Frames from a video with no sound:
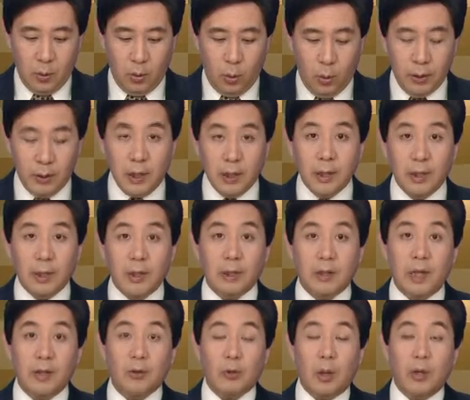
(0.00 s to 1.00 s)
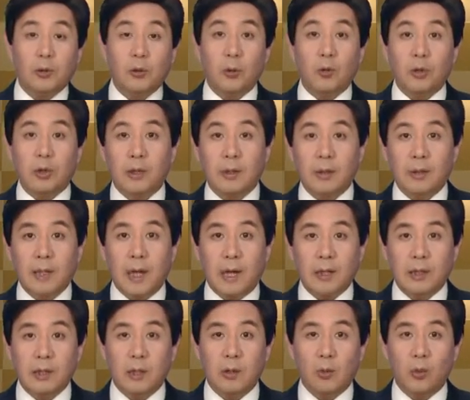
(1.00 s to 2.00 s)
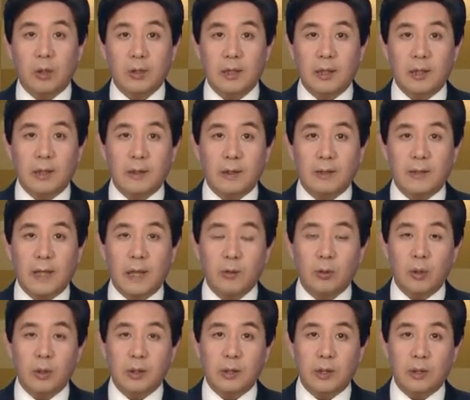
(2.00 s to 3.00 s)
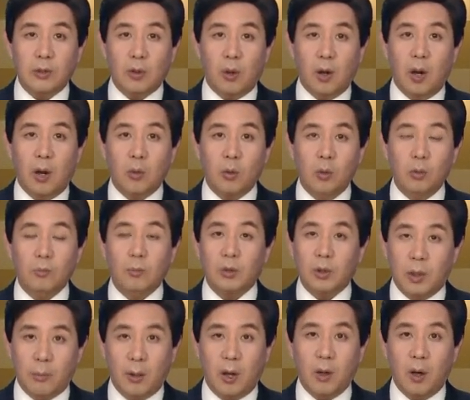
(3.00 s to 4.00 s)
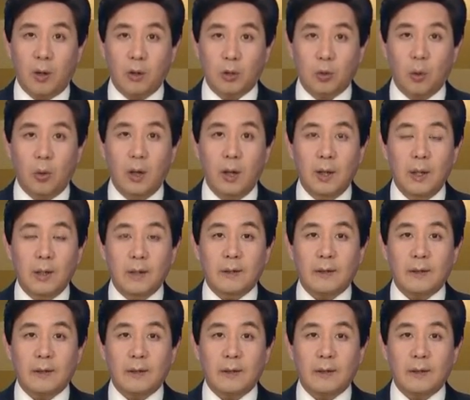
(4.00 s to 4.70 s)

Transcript: 国际人权组织大赦国际三月十九号公布的报告说，